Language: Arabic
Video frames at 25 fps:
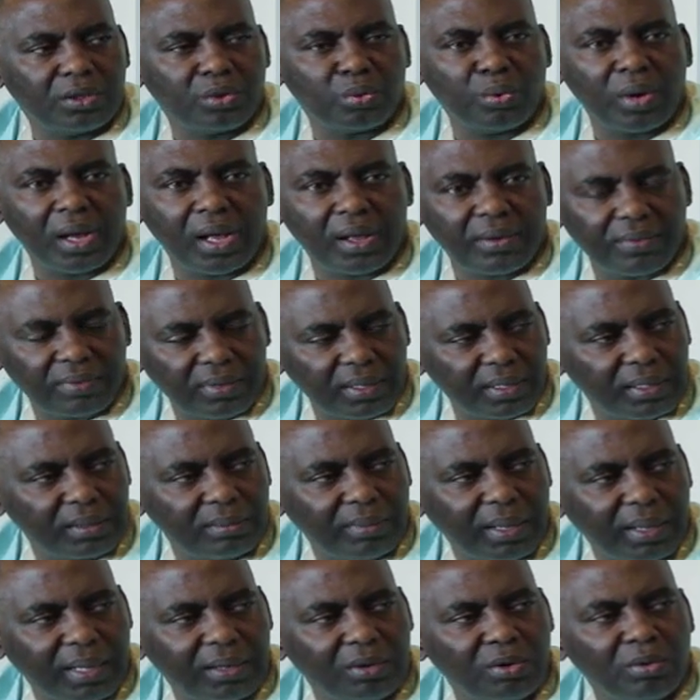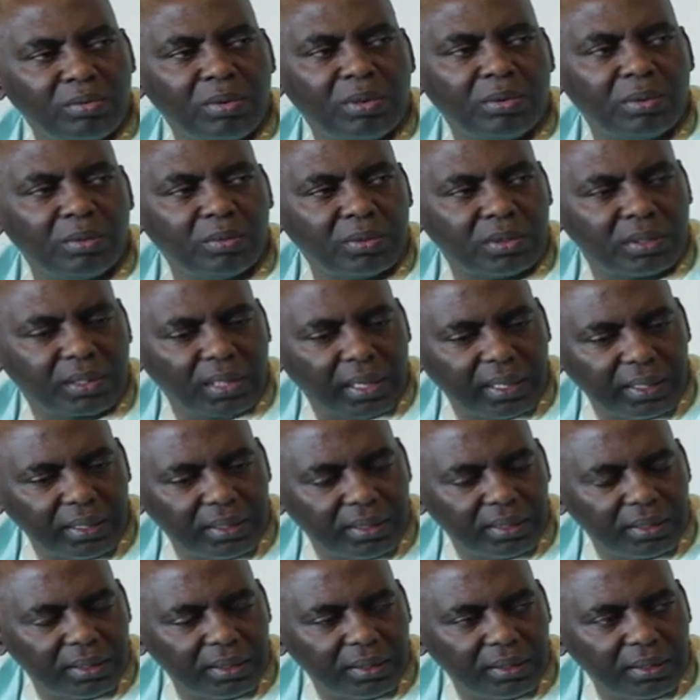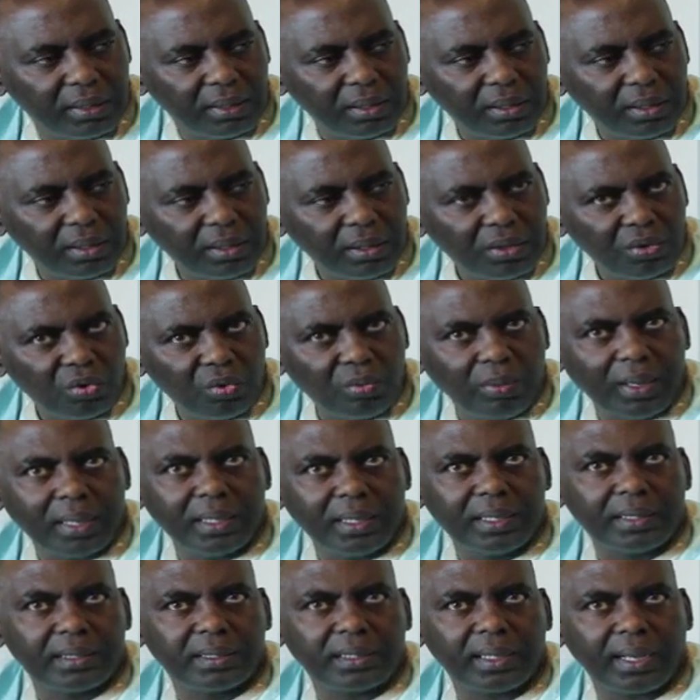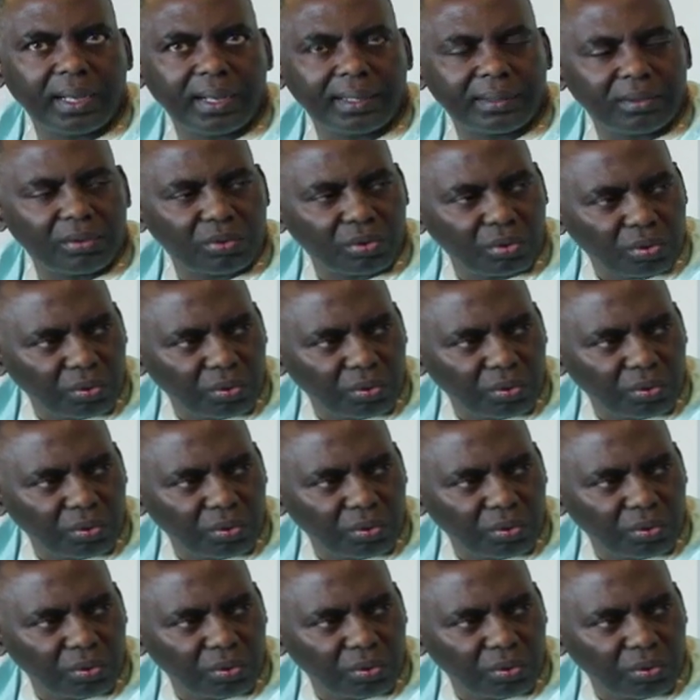توافقت مع الامم المتحده ومع الاتحاد